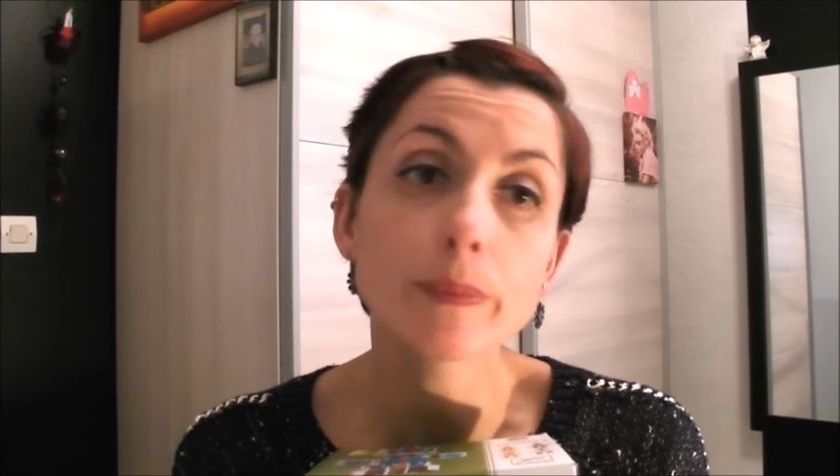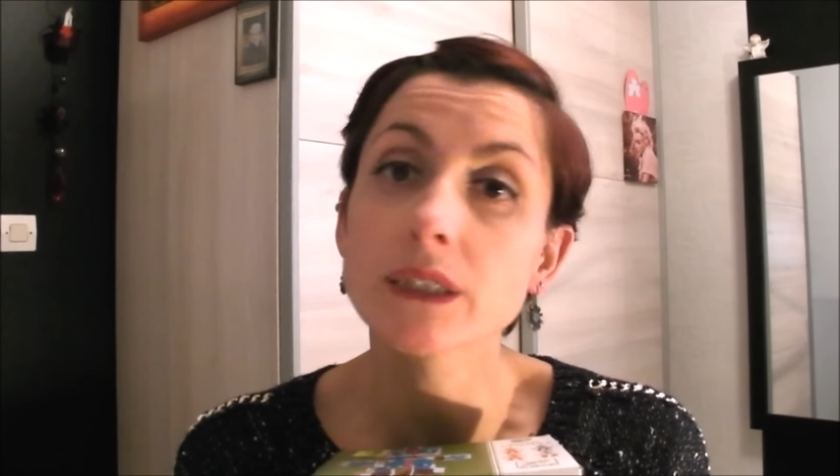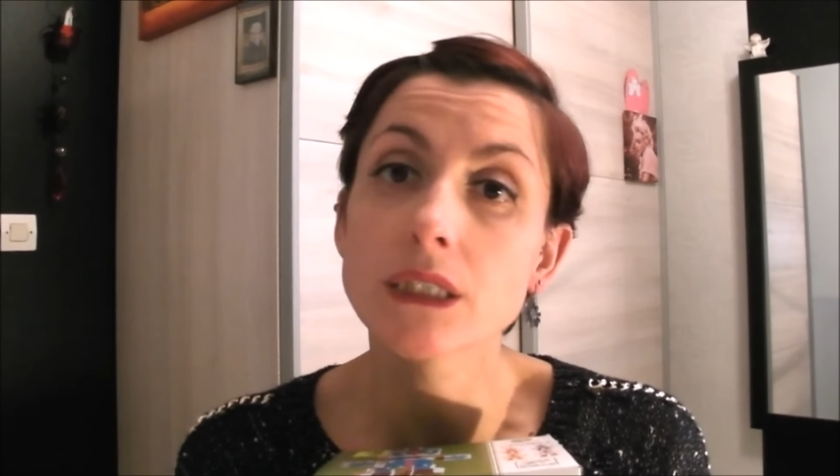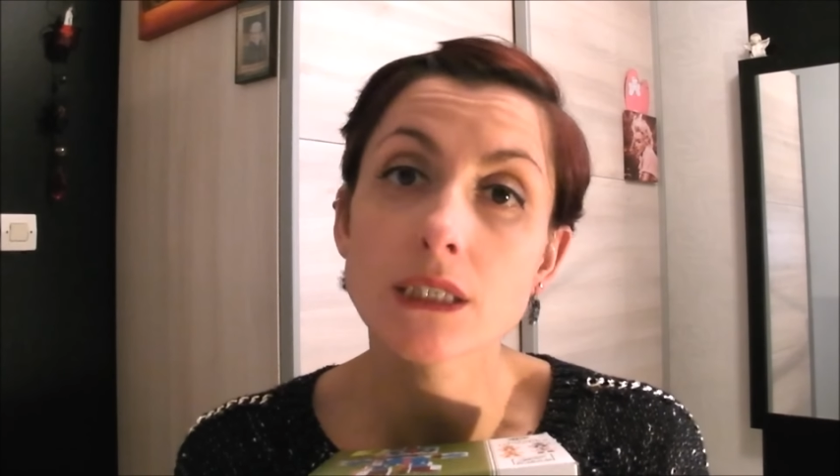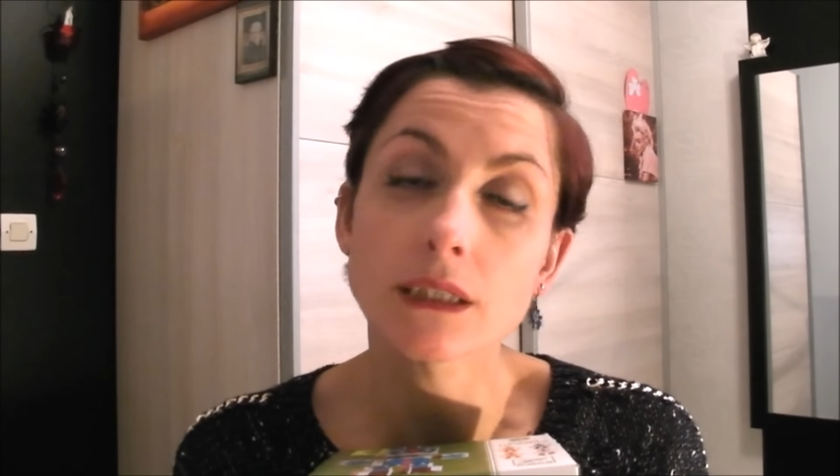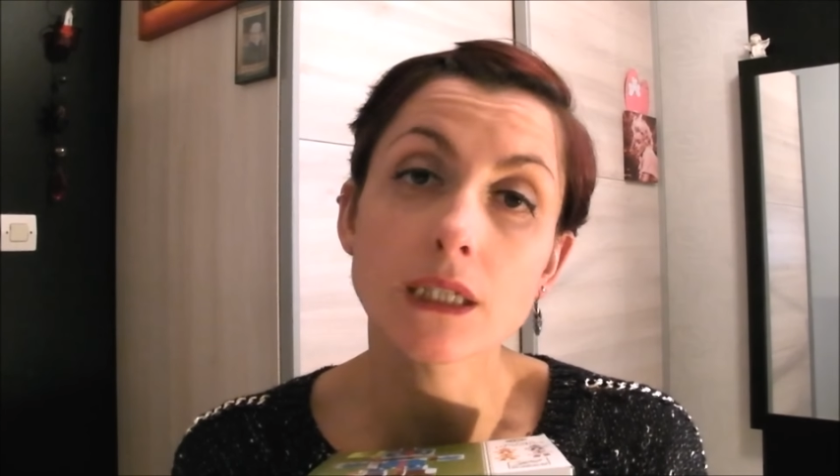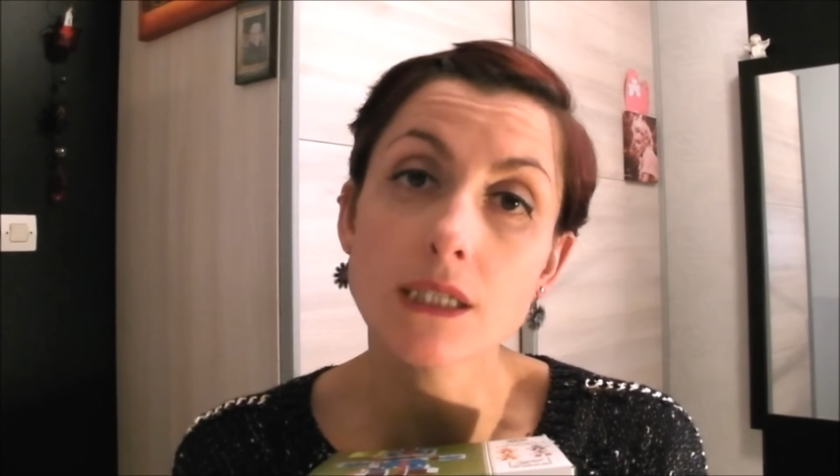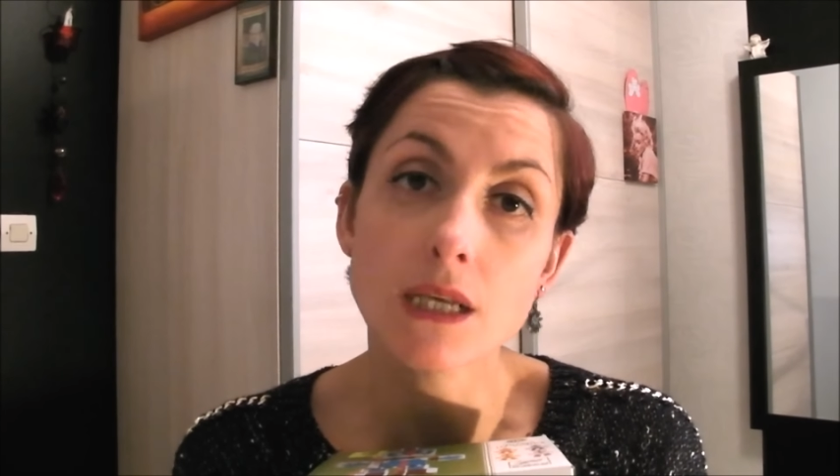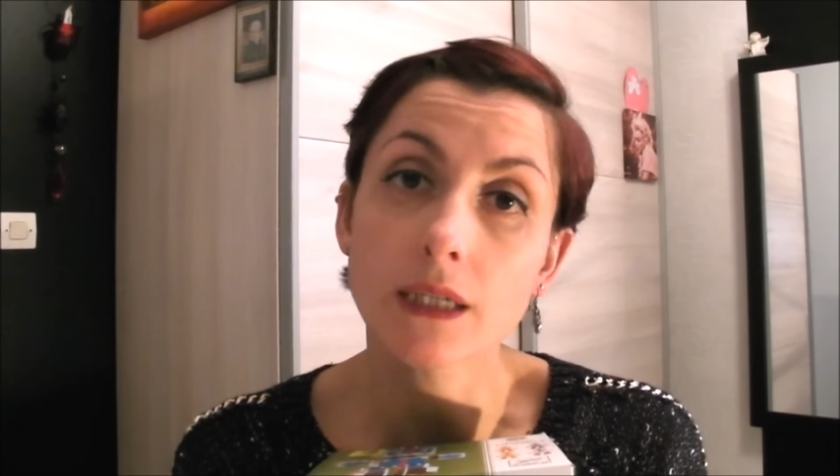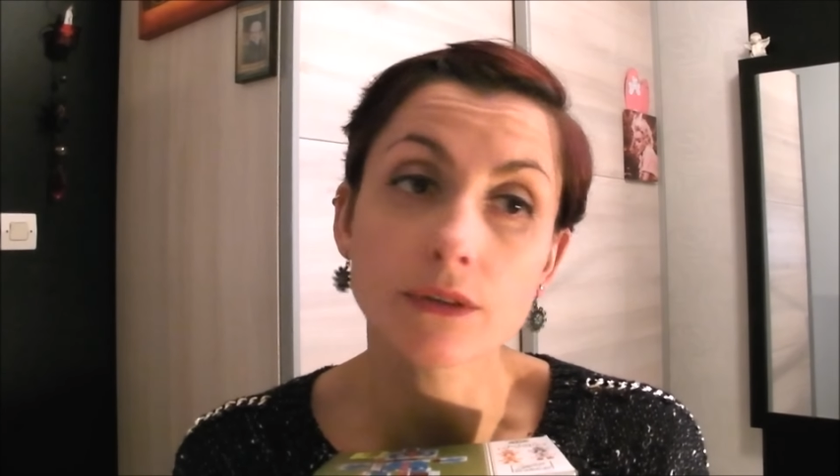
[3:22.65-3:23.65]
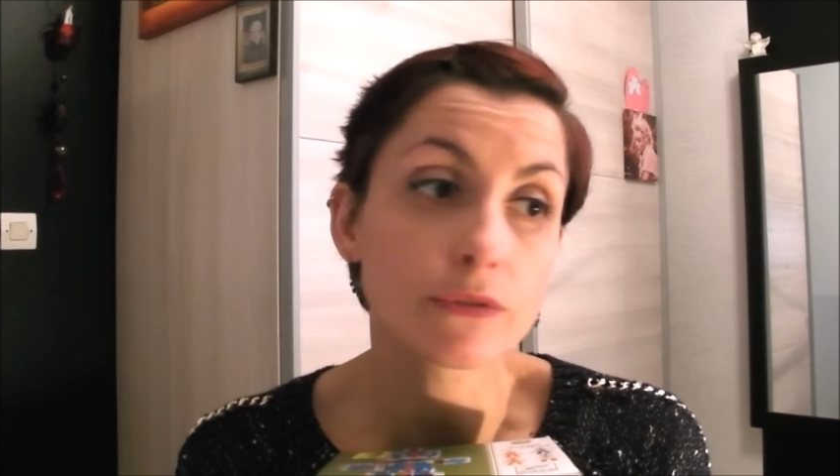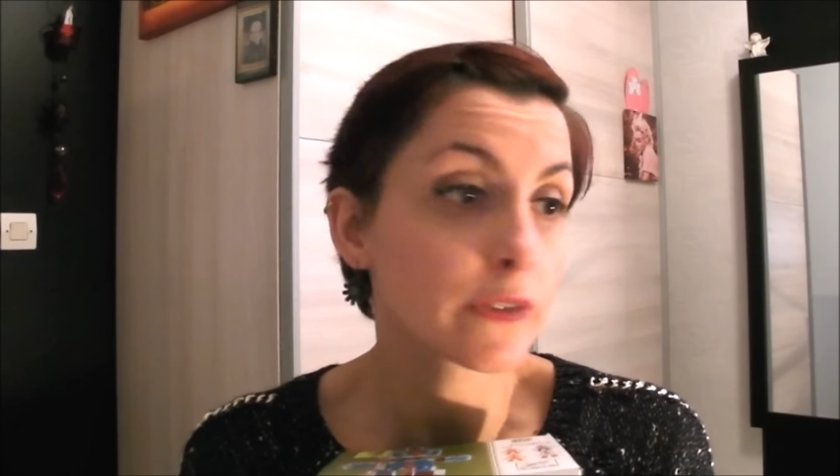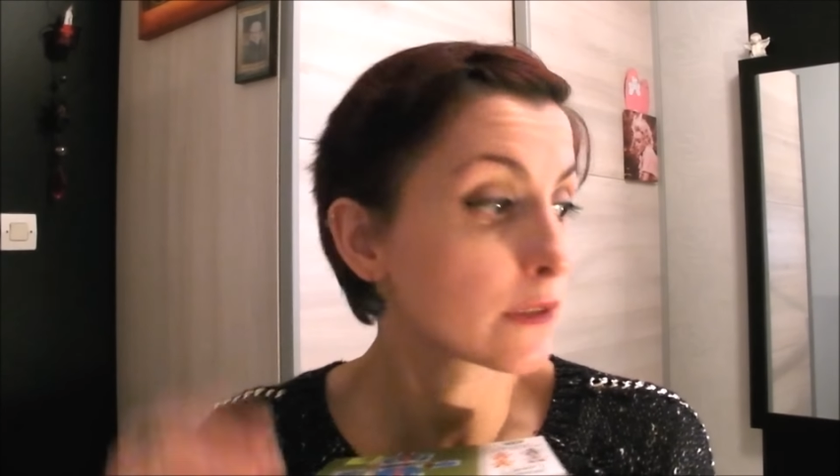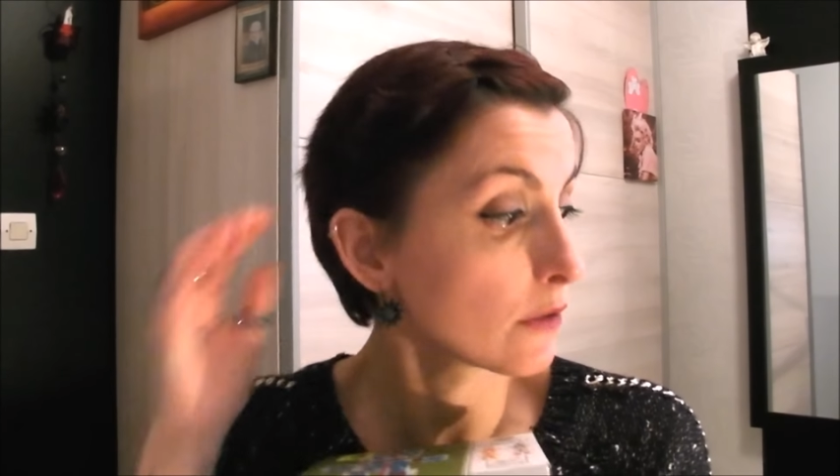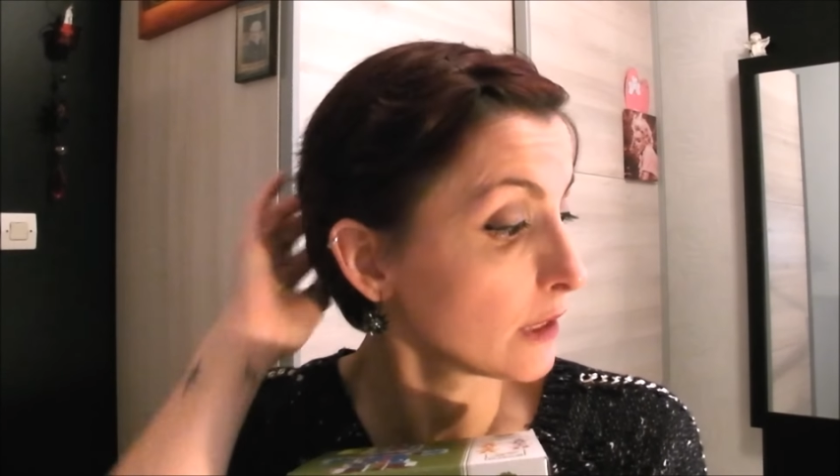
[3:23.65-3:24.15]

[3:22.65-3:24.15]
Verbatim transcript: parce qu'il ne s'intéresse à rien en fait.